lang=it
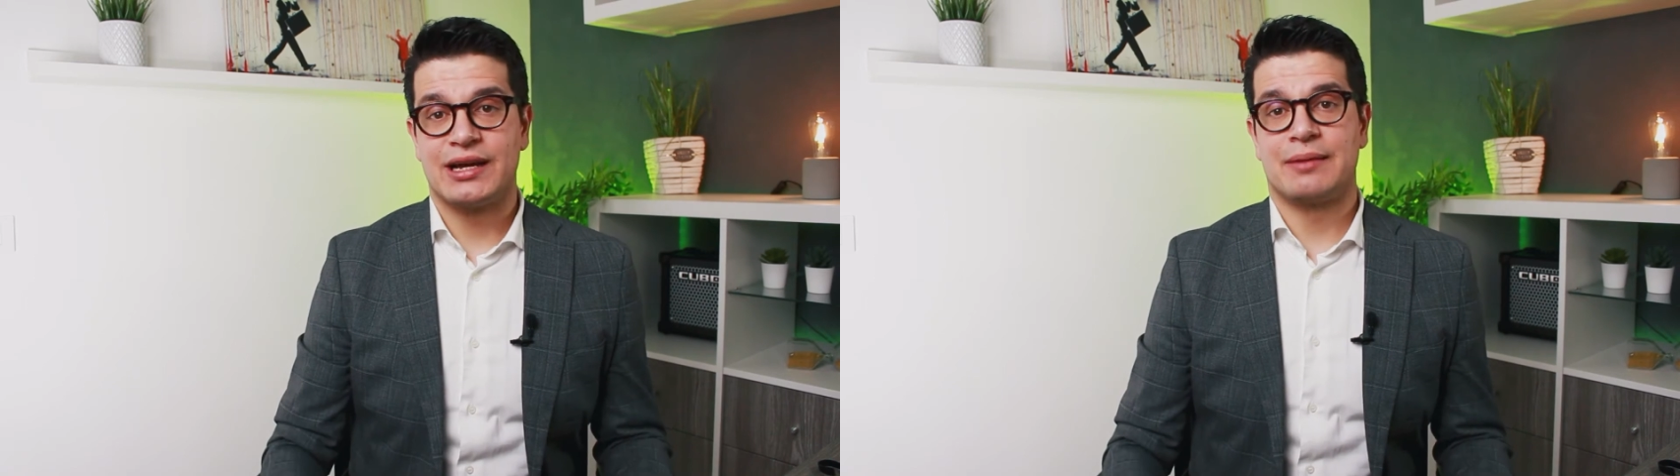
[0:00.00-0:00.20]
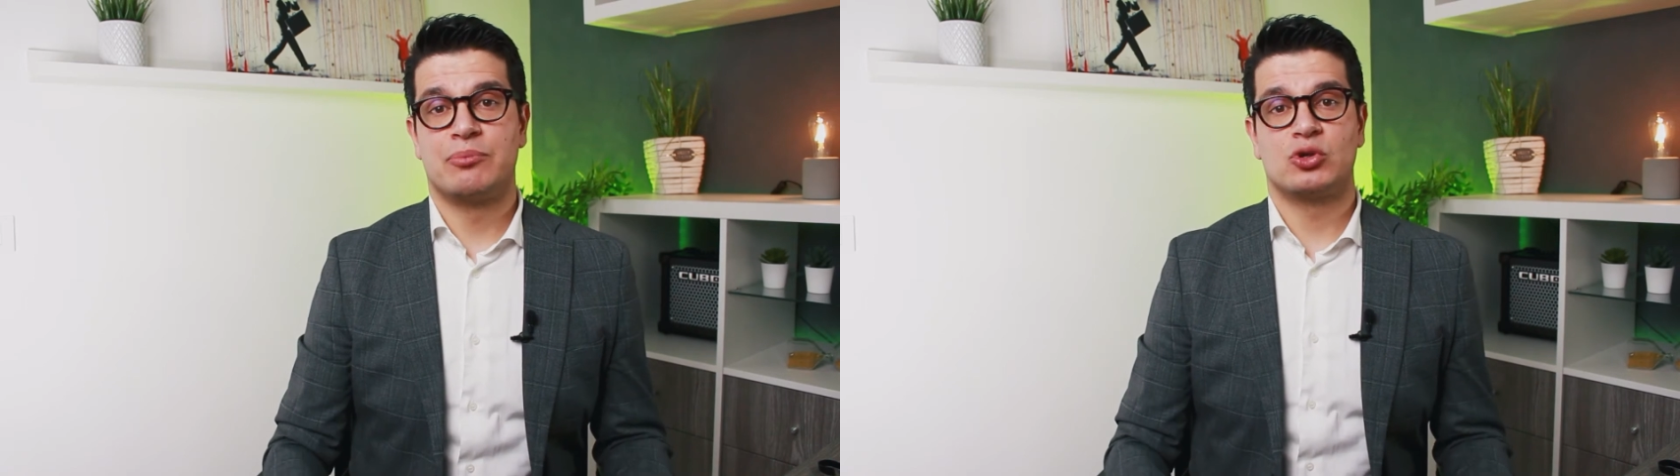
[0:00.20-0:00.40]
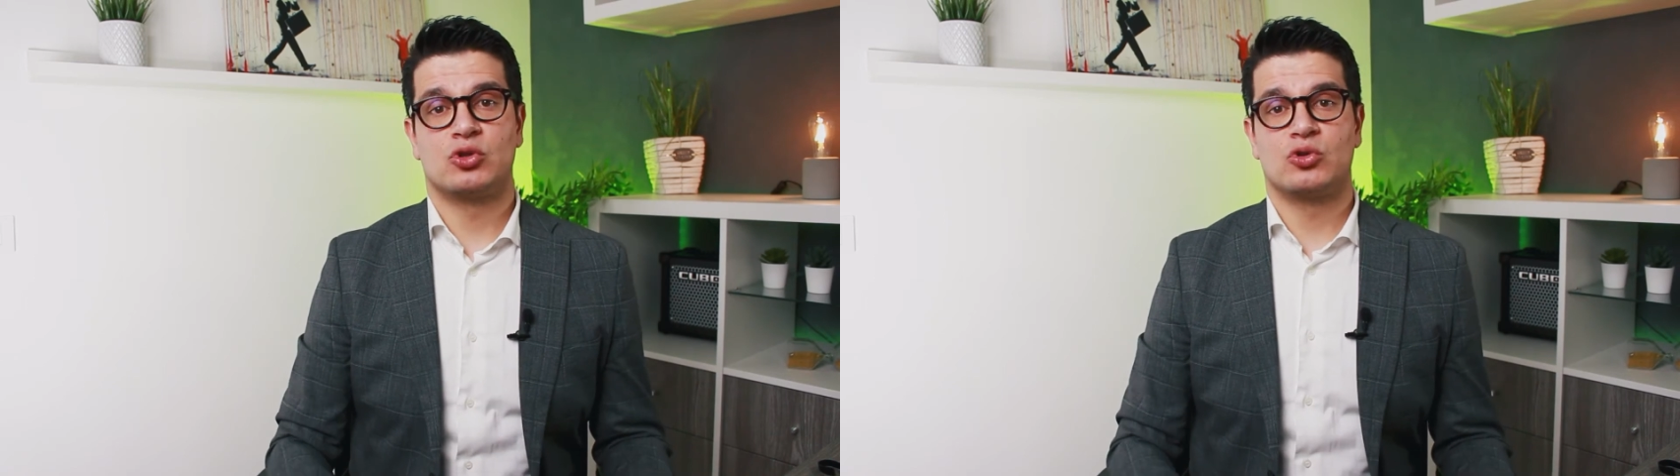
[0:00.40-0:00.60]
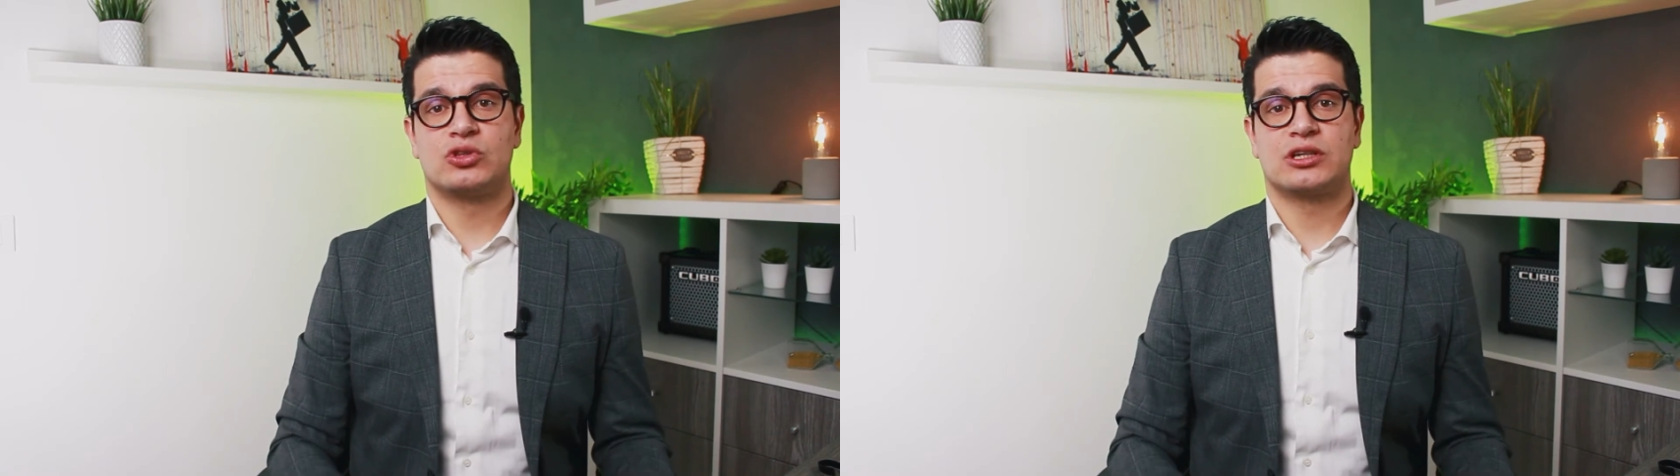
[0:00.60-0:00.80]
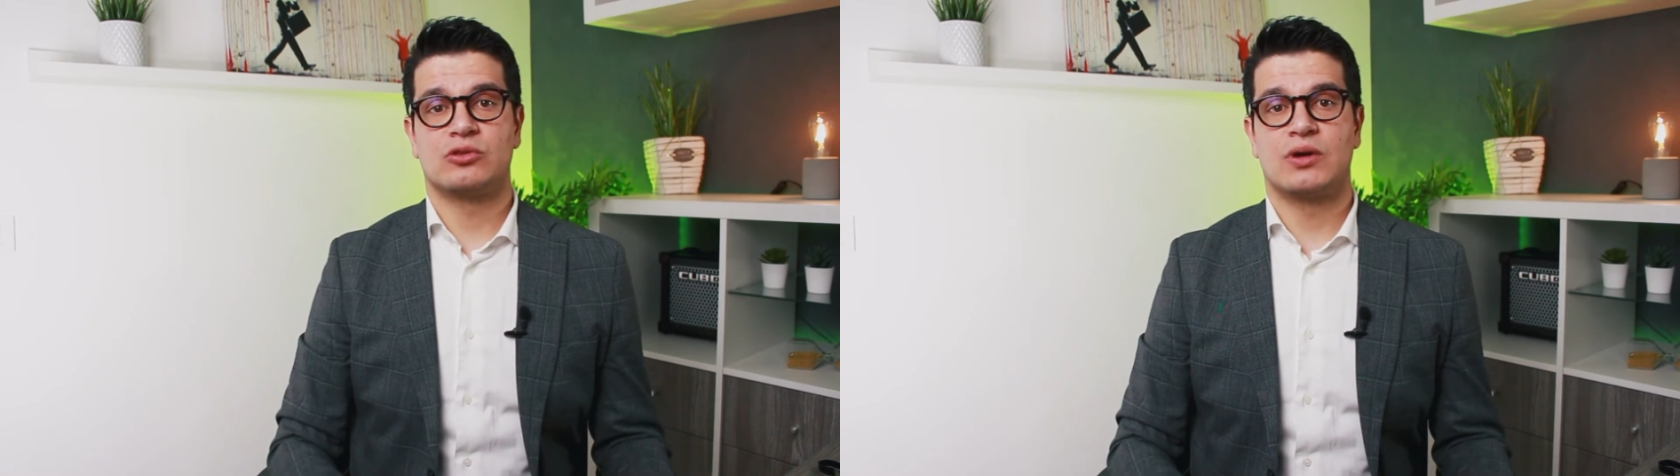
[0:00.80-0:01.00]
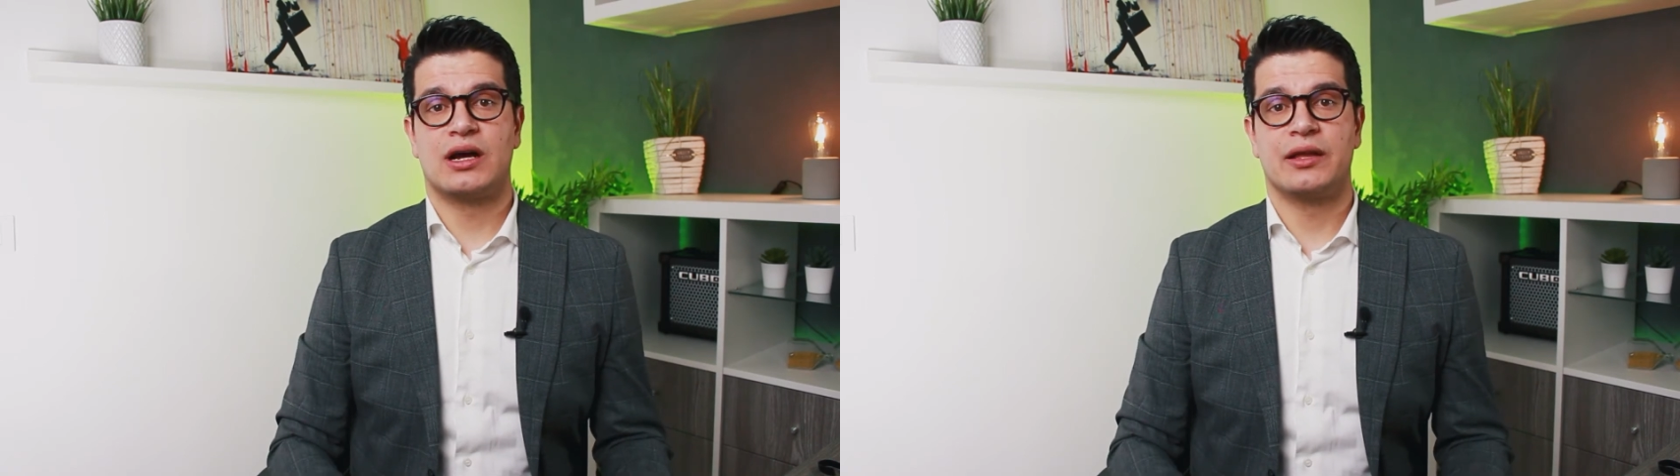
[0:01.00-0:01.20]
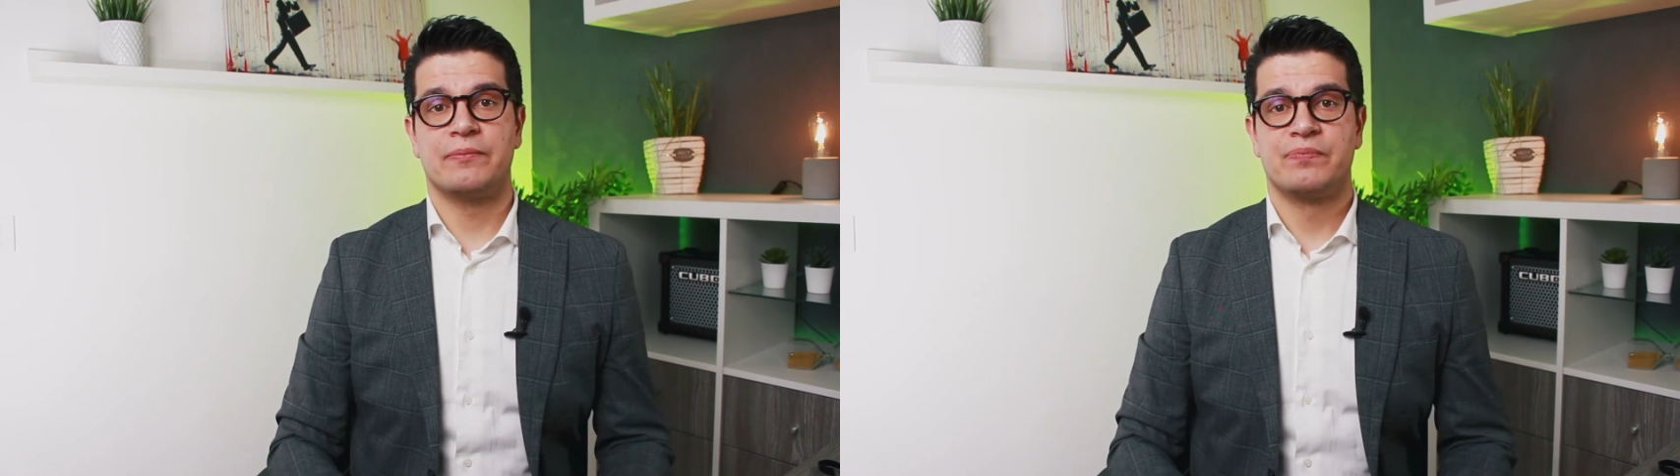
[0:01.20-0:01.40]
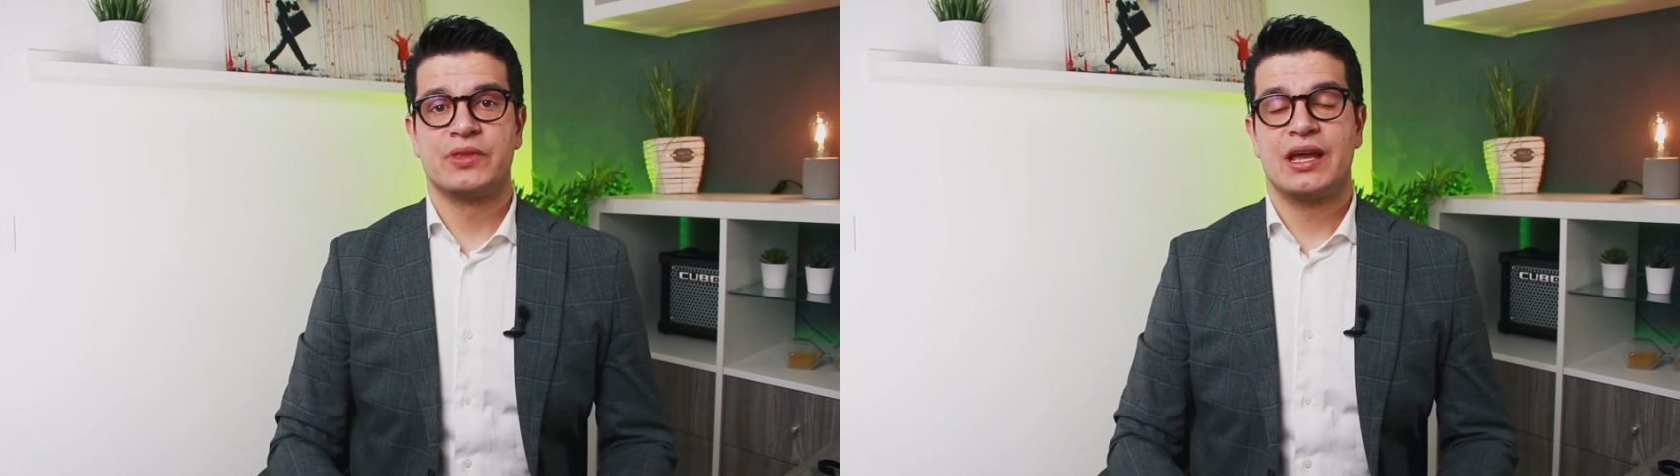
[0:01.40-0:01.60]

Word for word: del rapporto contrattuale.